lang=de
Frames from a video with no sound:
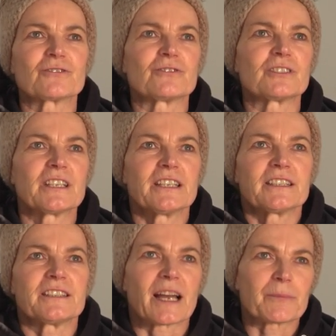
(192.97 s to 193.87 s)
Und
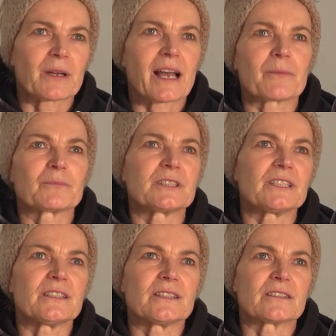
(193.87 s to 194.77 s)
die Abgaben,
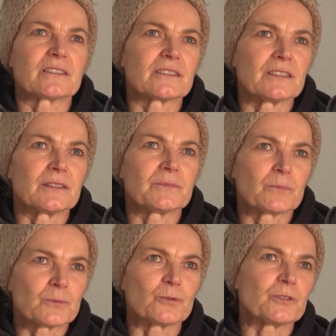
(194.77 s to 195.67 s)
die, äh, die
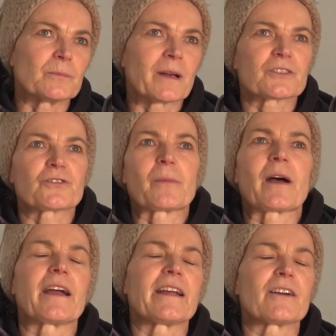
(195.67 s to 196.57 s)
durch die Marktschirmerei